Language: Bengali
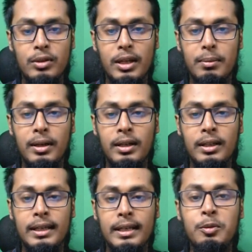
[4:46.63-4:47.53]
অ্যাকাউন্টে আবার
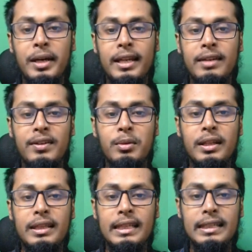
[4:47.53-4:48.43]
দেখব এখানে
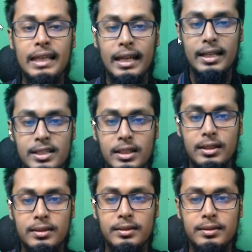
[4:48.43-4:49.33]
ফেসবুকে তিনটি লেয়ার আছে
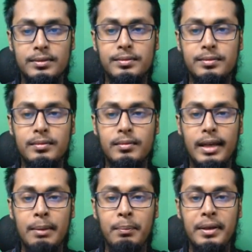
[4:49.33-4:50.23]

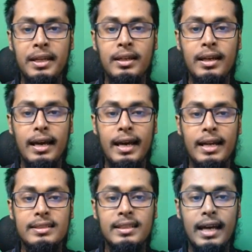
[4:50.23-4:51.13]
ক্যাম্পেনিং
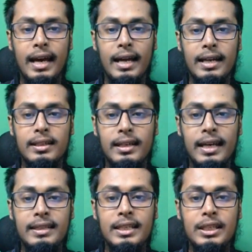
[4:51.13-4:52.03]
অ্যাড সেট অ্যাড
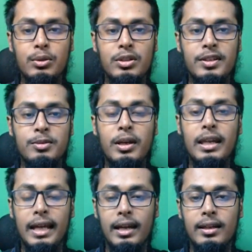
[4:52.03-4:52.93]
এই তিনটি হচ্ছে
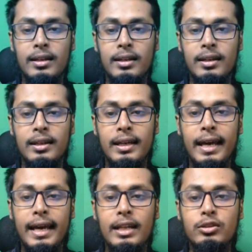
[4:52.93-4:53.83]
ফেসবুকের লেয়ার
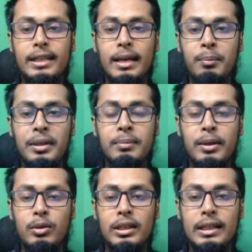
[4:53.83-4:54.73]
এখানে যদি ক্যাম্পেনিং
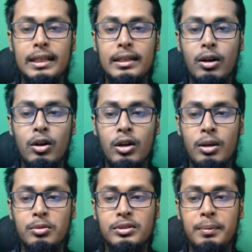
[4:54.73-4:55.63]
বাটনে ক্লিক করার
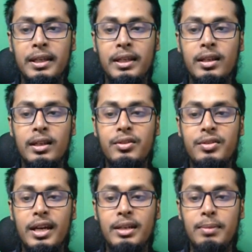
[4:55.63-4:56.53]
অবস্থা আপনি
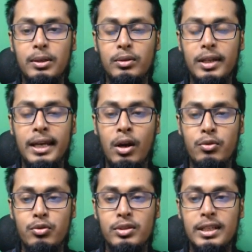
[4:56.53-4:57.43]
ক্রিয়েট বাটন এই
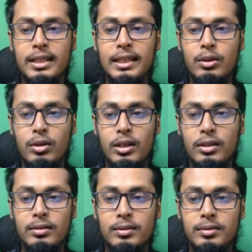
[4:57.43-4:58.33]
অপশনটিতে ক্লিক
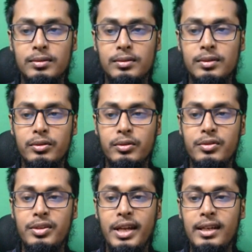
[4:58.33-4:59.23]
করেন
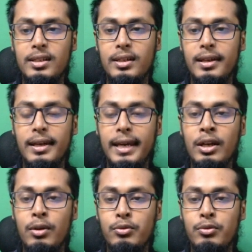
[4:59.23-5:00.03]
ক্রিয়েট এই